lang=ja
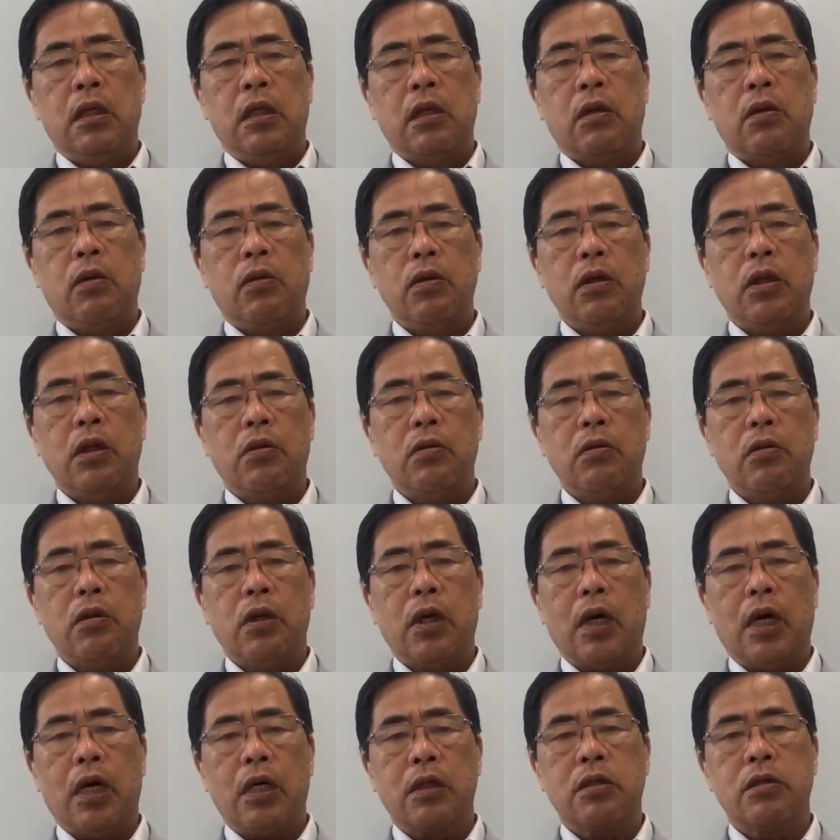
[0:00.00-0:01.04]
でこういったこと
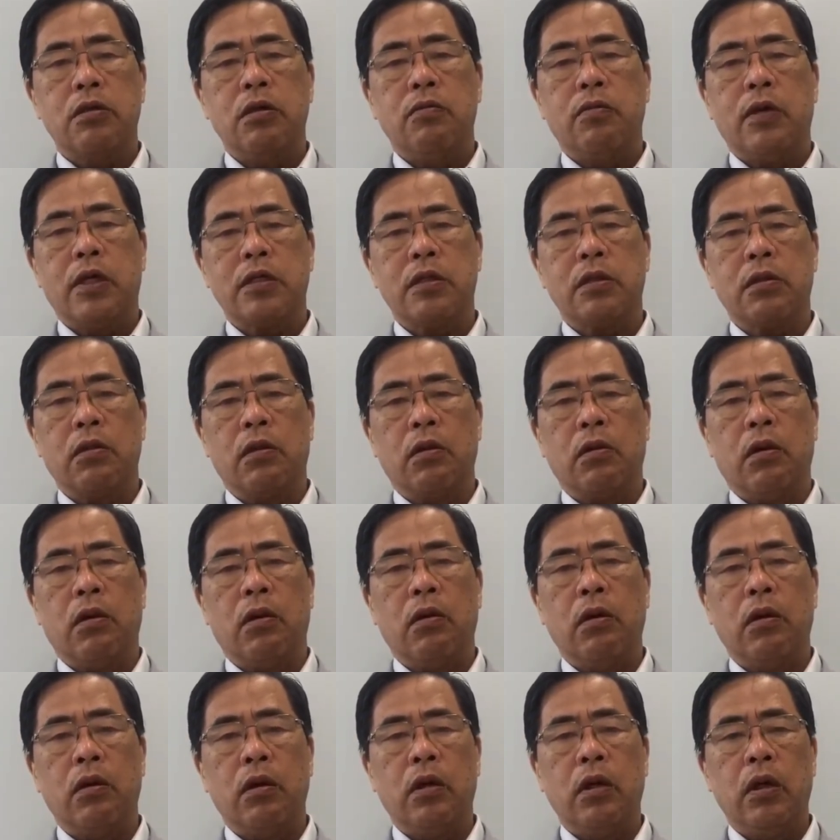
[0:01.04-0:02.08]
が進みます
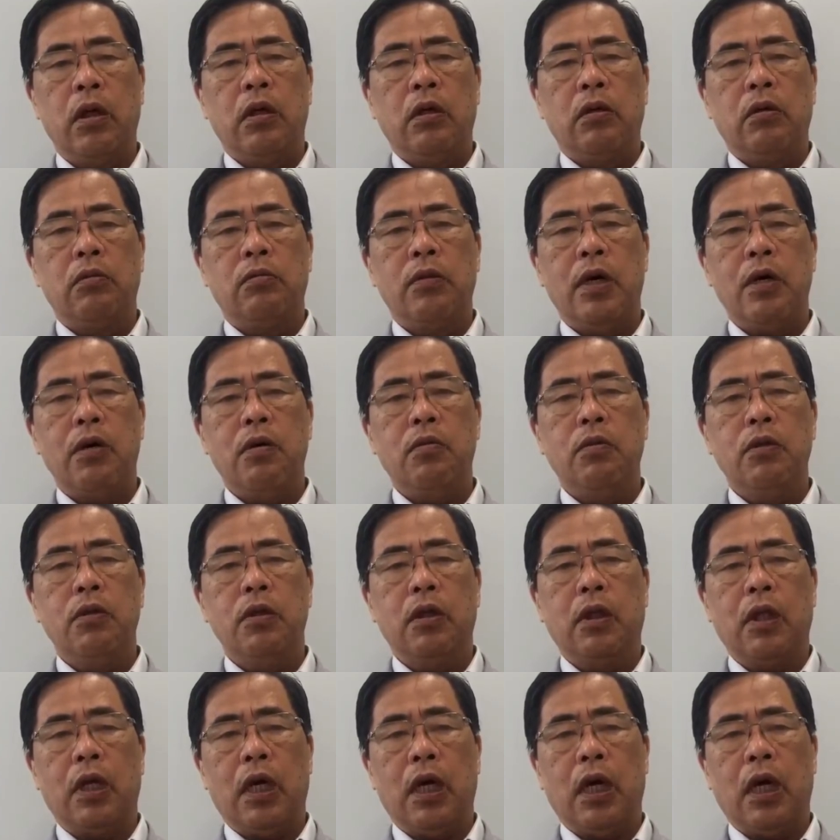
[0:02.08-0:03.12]
と、不満を
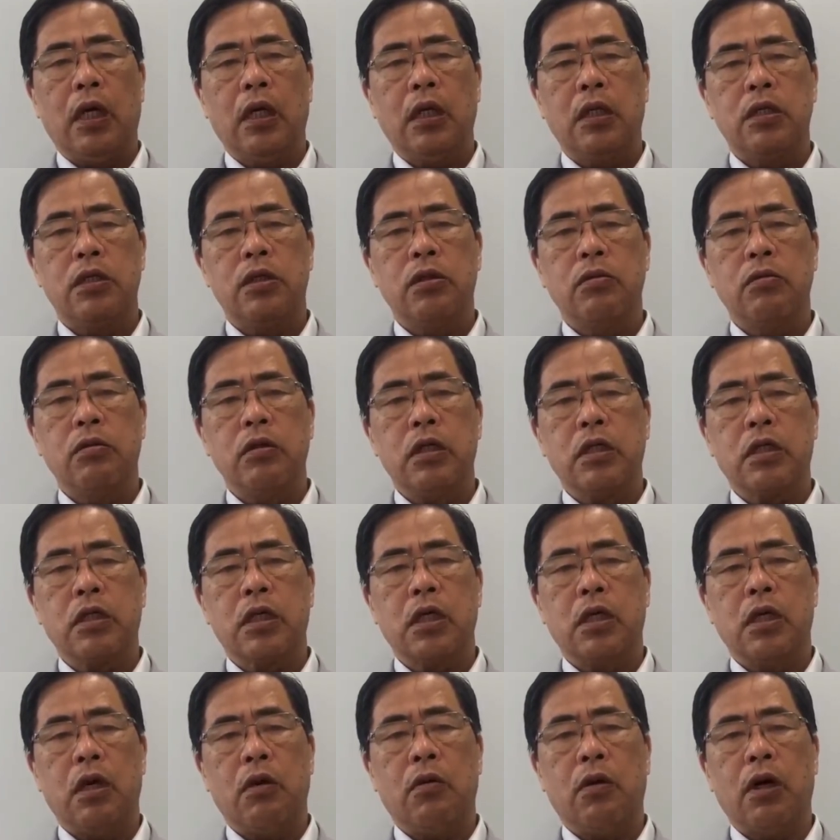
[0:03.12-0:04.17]
持った職に就
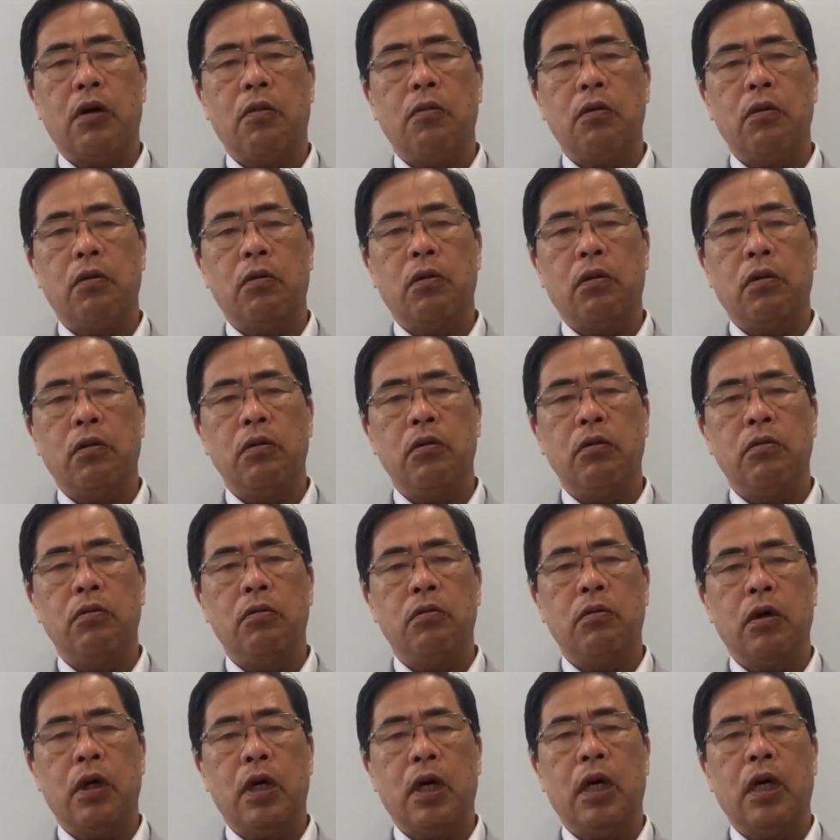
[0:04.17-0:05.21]
けない若者という
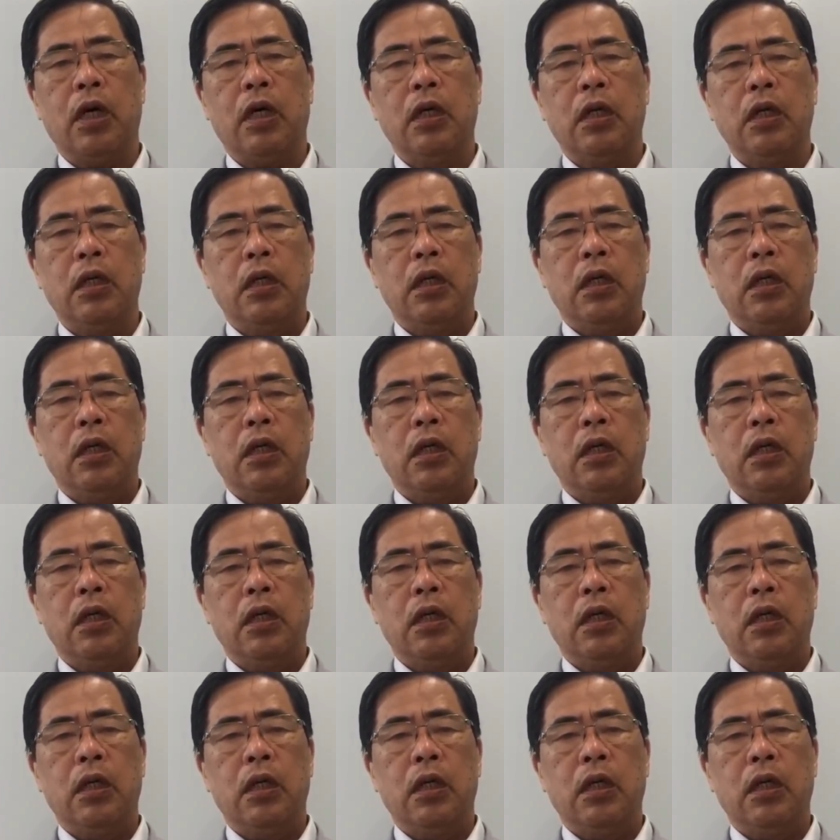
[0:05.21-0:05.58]
のが、